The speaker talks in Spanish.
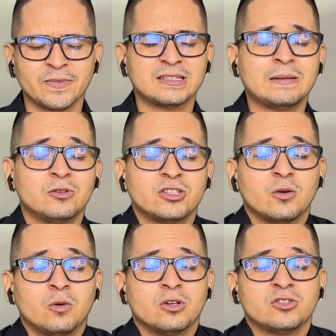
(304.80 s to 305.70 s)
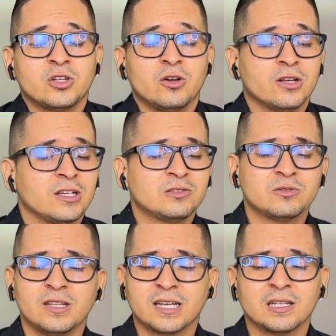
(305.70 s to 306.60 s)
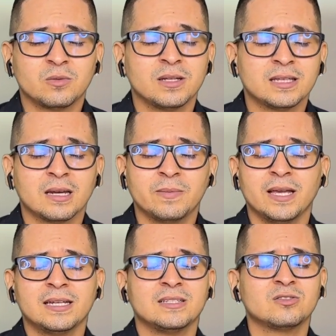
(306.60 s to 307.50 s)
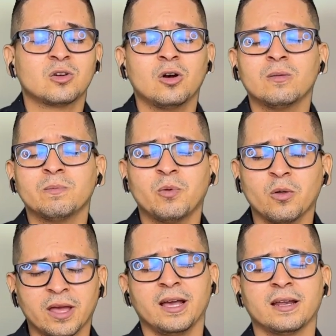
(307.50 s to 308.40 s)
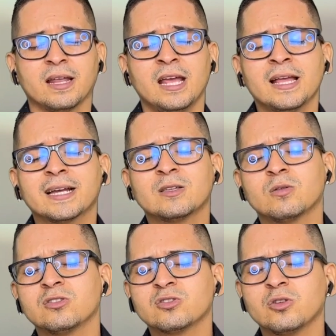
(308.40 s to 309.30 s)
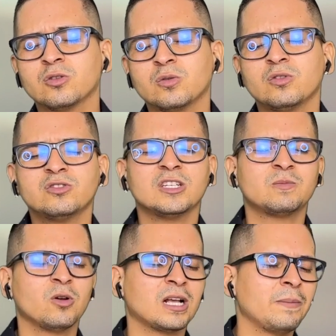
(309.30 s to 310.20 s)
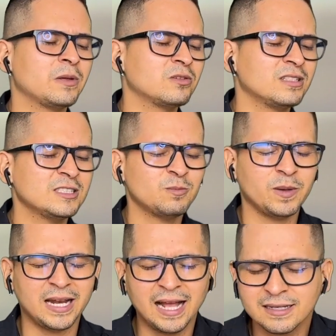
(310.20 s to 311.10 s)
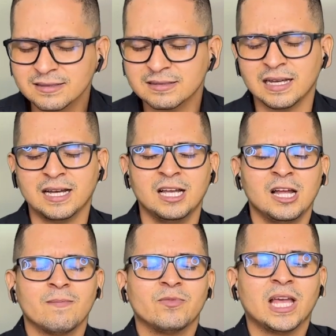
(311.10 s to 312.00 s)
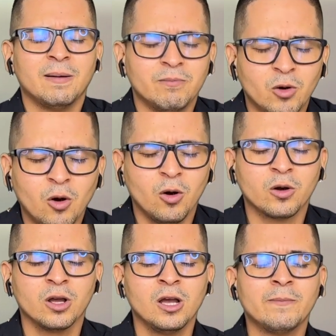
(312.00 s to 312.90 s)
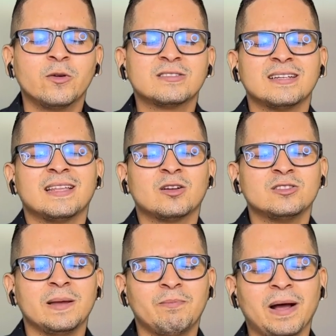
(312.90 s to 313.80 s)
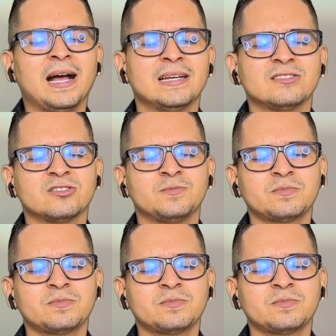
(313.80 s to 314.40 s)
Estamos seguros, Señor Jesús, de que tú intervienes con poder, que tú nos conduces por caminos de esperanza, de amor, por senderos de paz.